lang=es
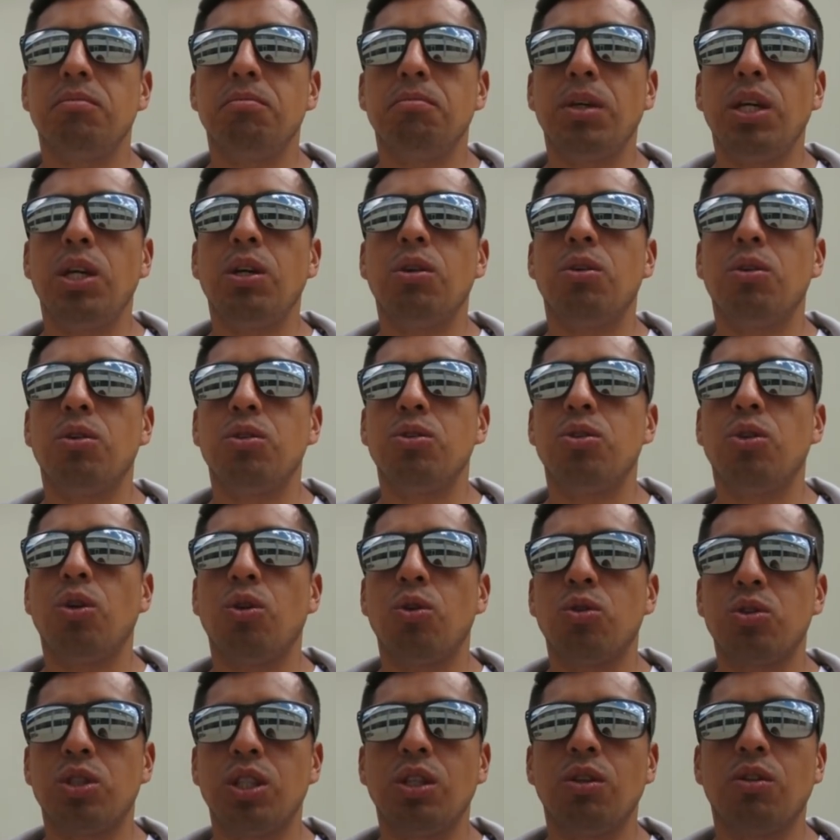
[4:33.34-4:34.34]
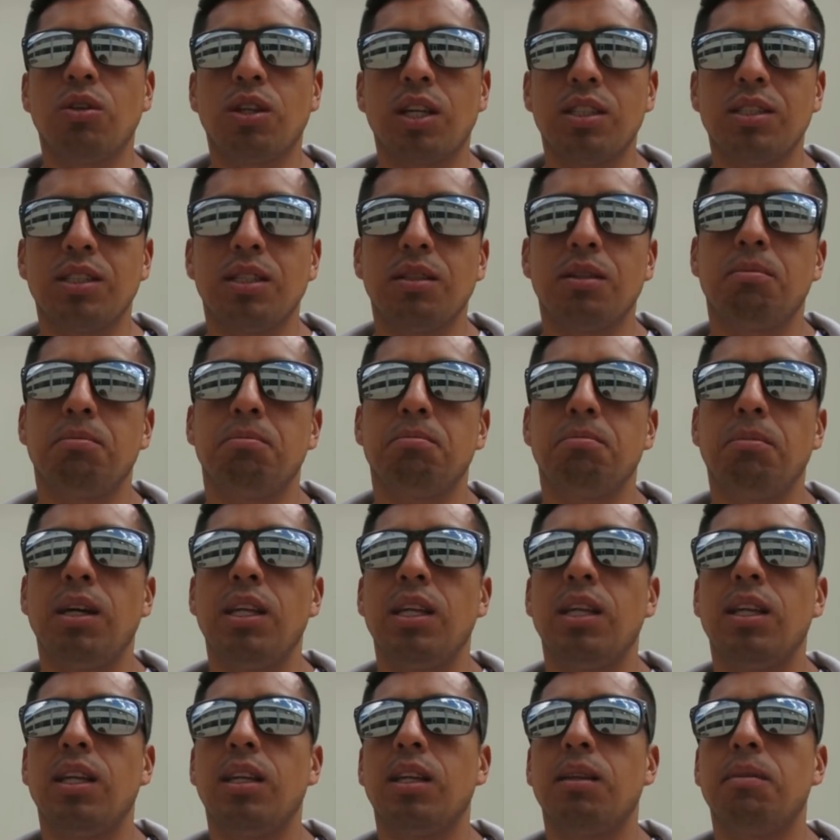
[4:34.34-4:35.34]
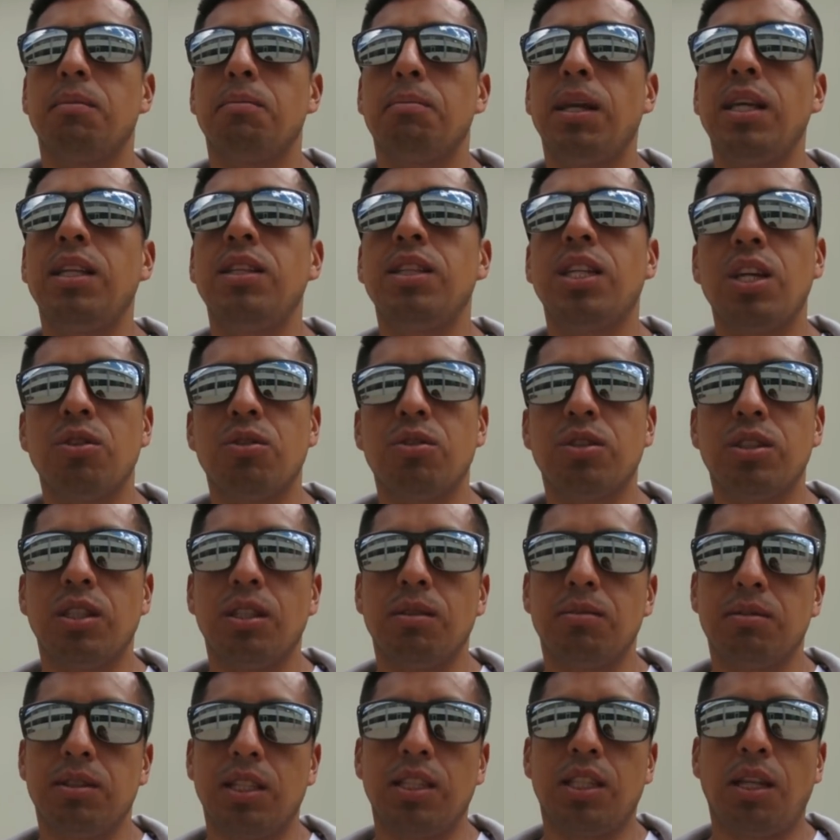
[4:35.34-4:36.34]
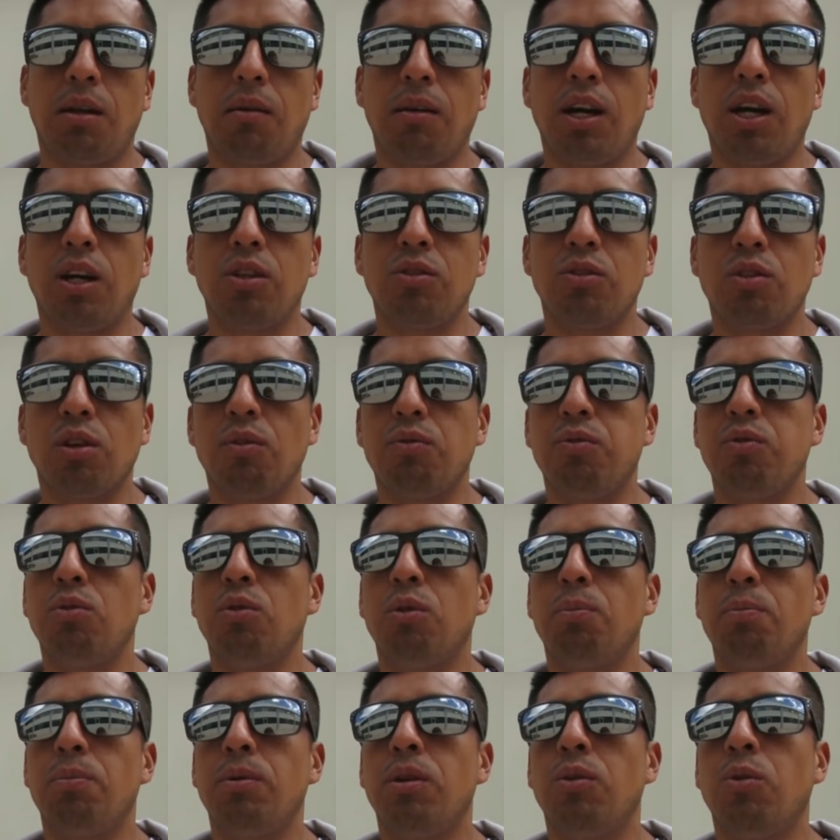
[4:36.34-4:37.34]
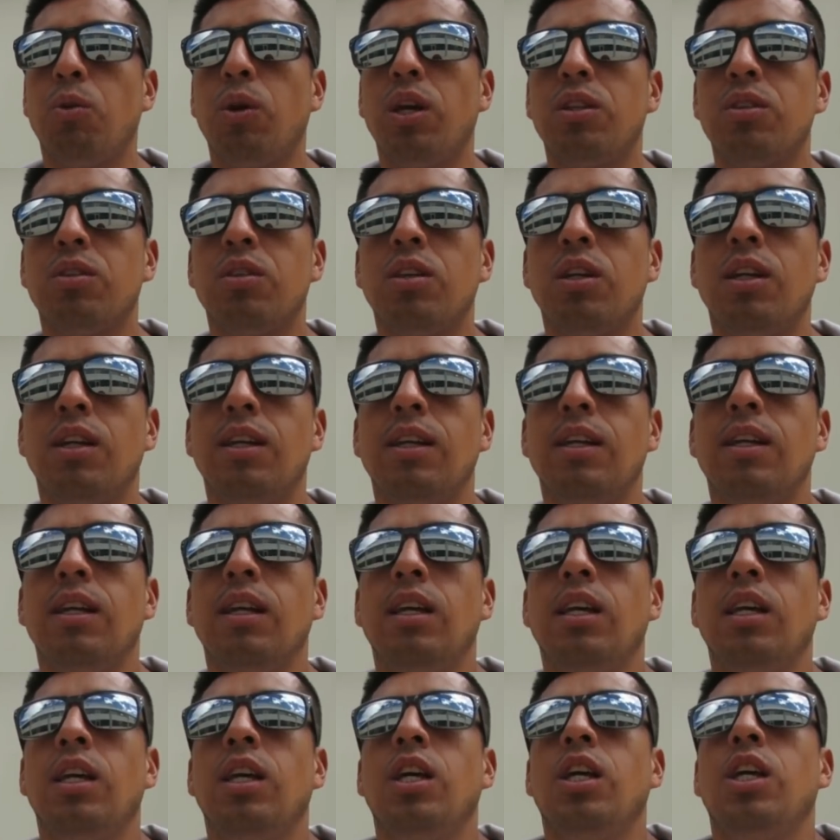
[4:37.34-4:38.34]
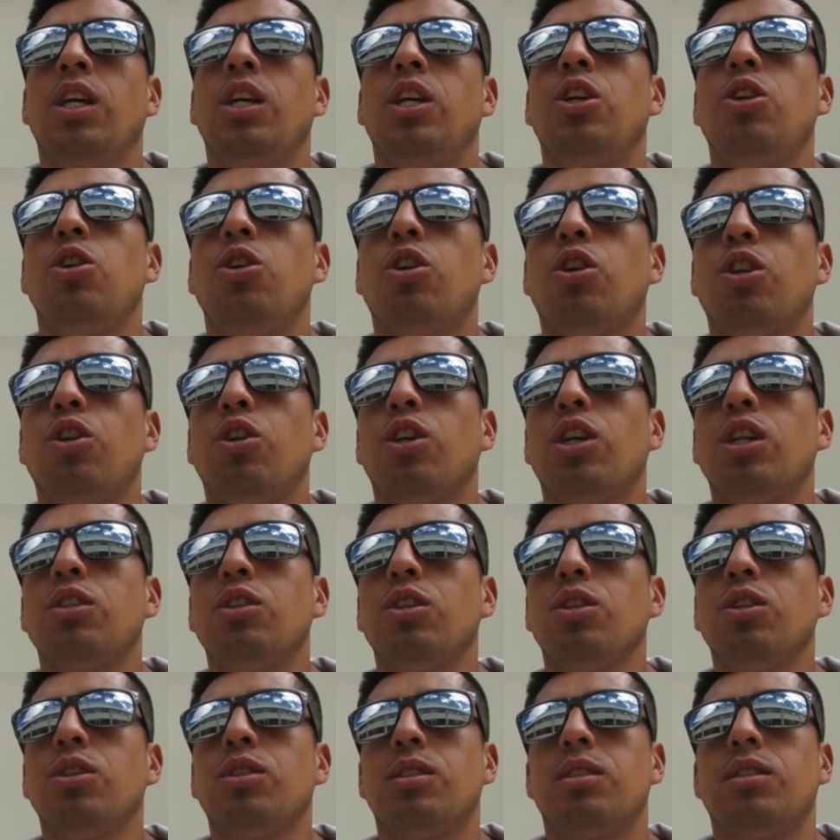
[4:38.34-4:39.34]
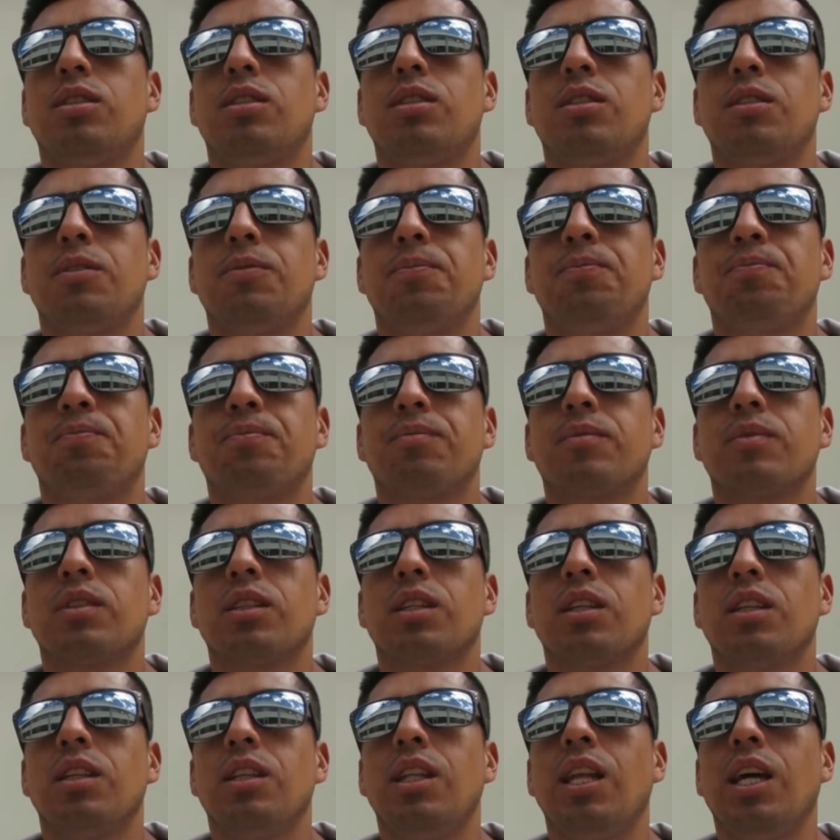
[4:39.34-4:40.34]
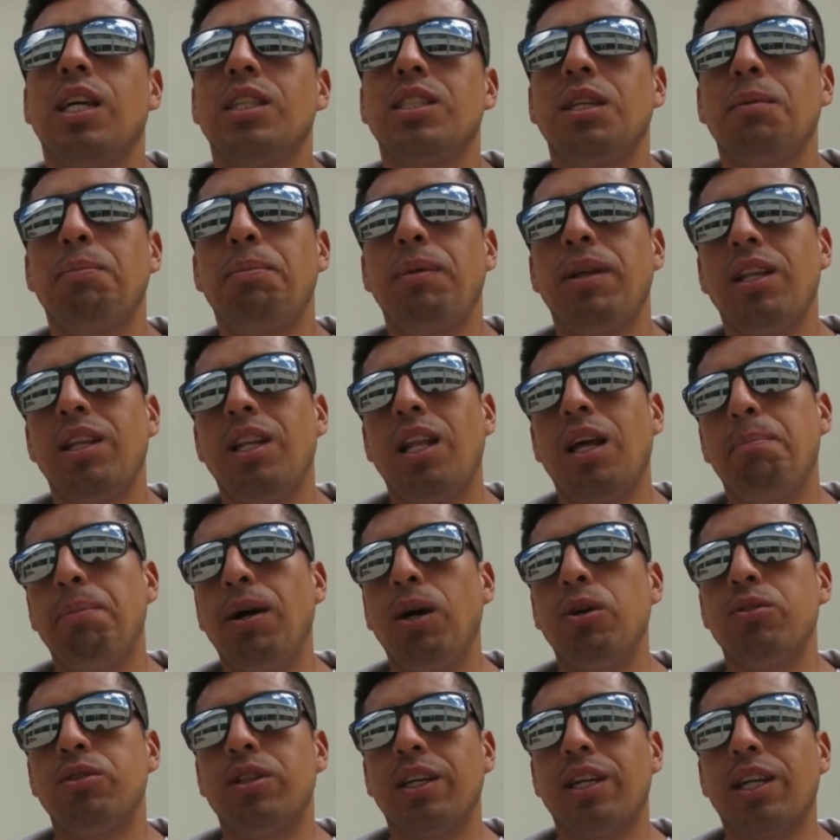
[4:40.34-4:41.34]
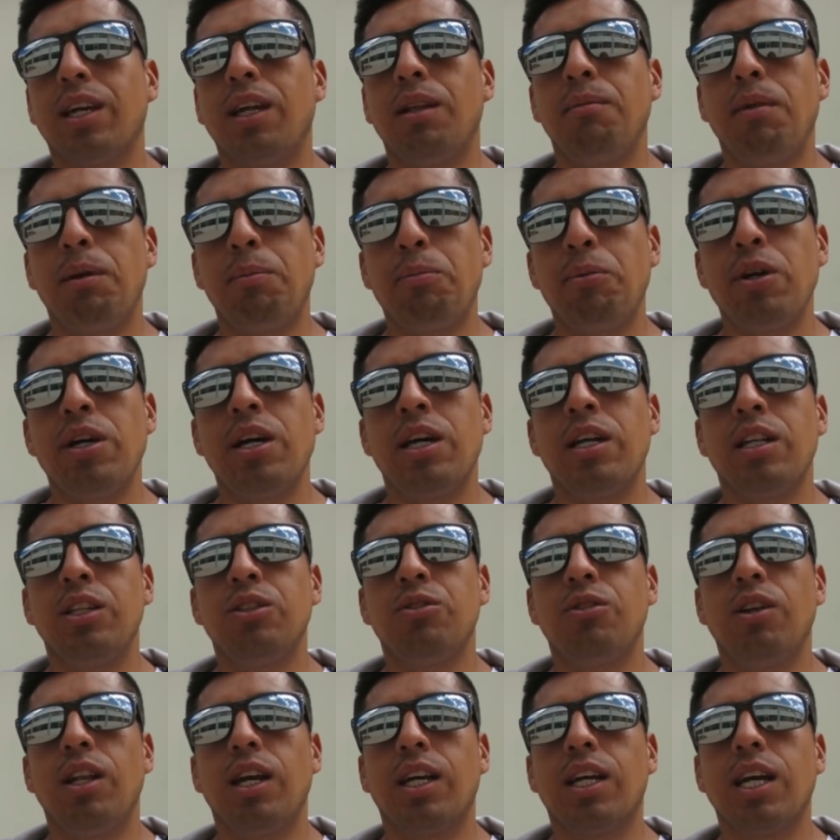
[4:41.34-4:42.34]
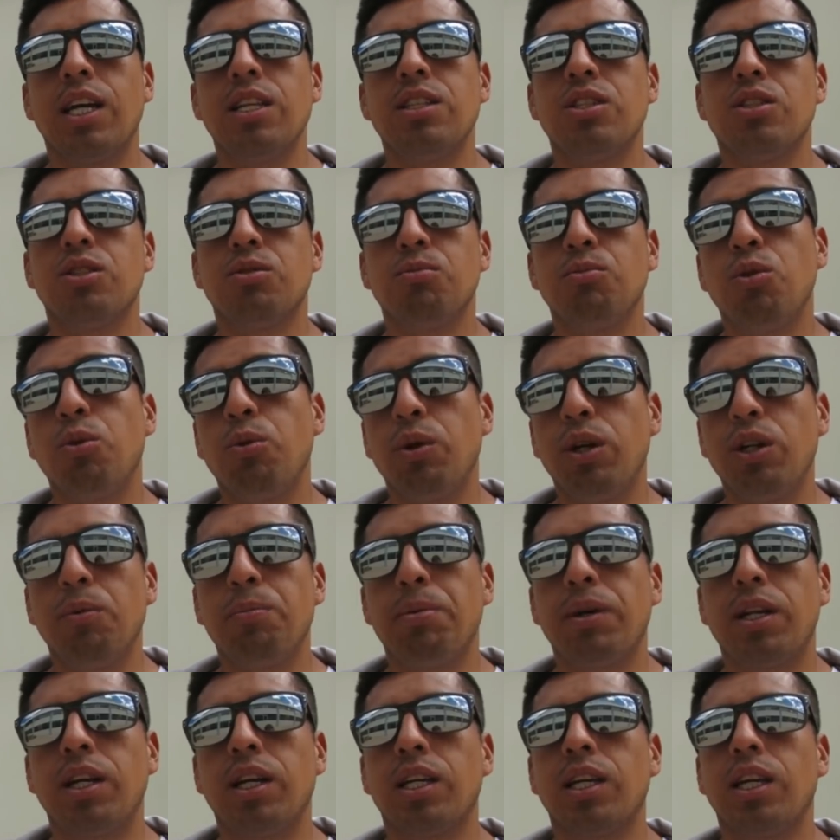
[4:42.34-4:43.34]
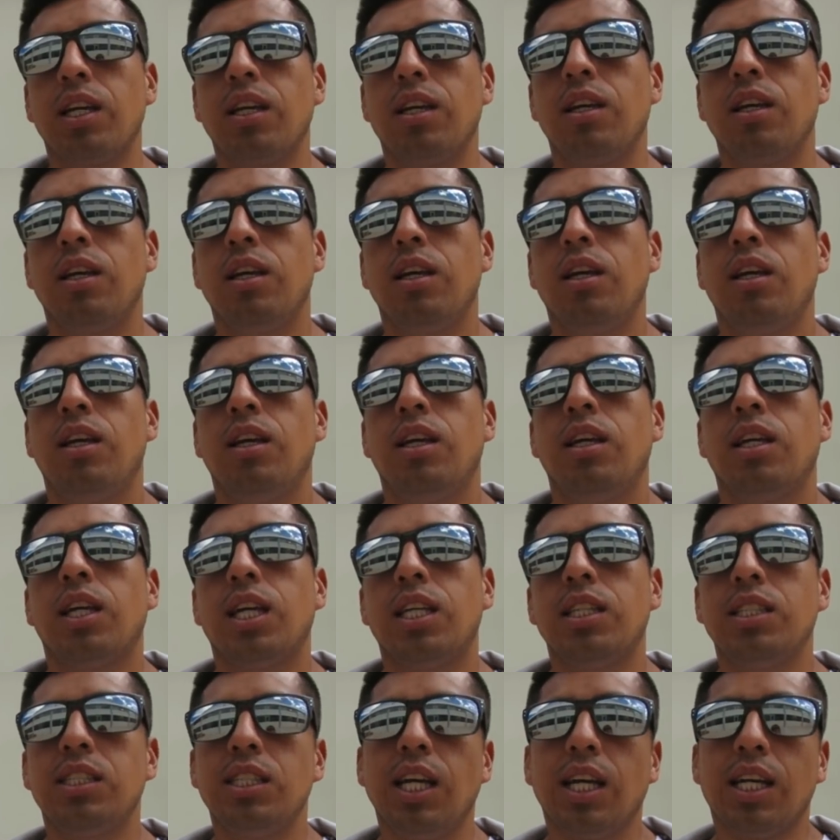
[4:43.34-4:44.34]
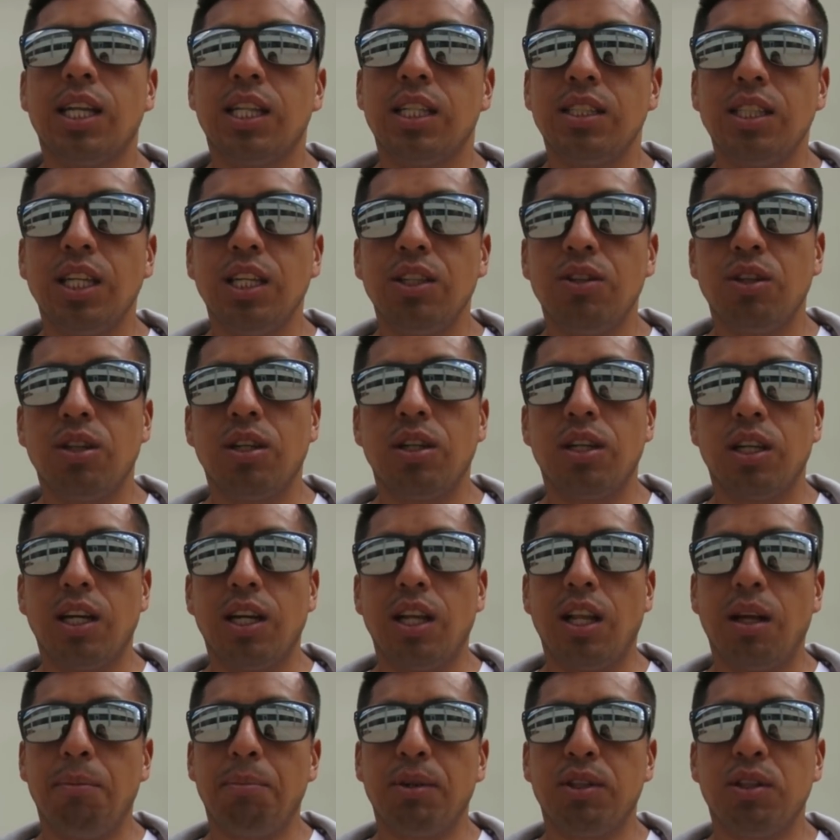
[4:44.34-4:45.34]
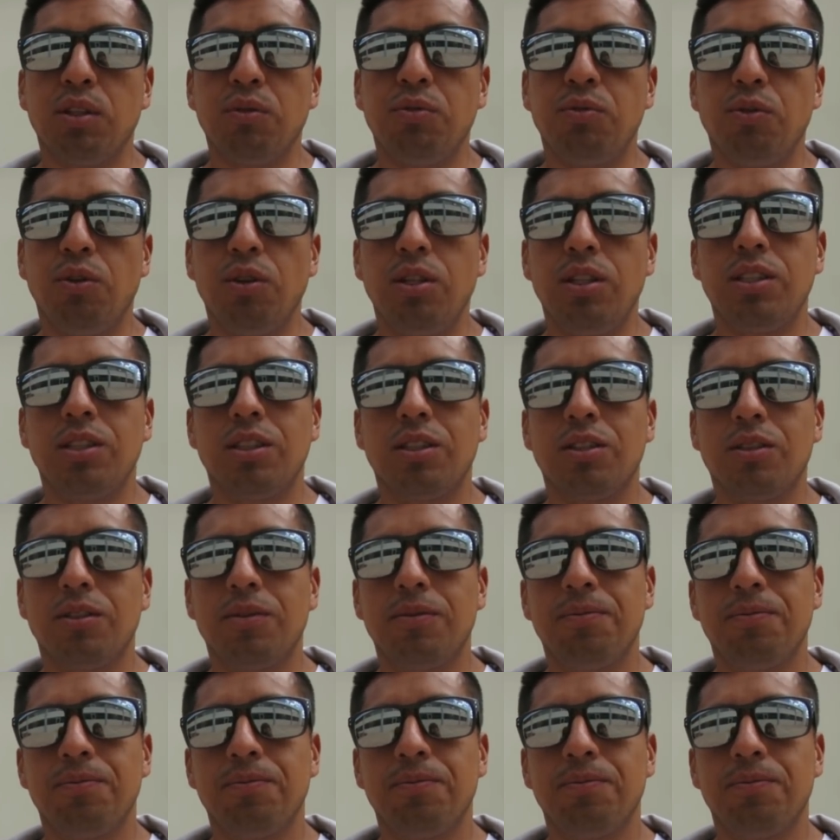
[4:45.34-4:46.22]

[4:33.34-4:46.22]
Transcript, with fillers: veo, yo lo sigo que hace más de 20 años y está trabajando en el fútbol peruano. Y yo creo que eso es las, las pautas que él me puede dar dentro de la cancha, es muy bueno para que, que siga creciendo en, el aspecto futbolístico.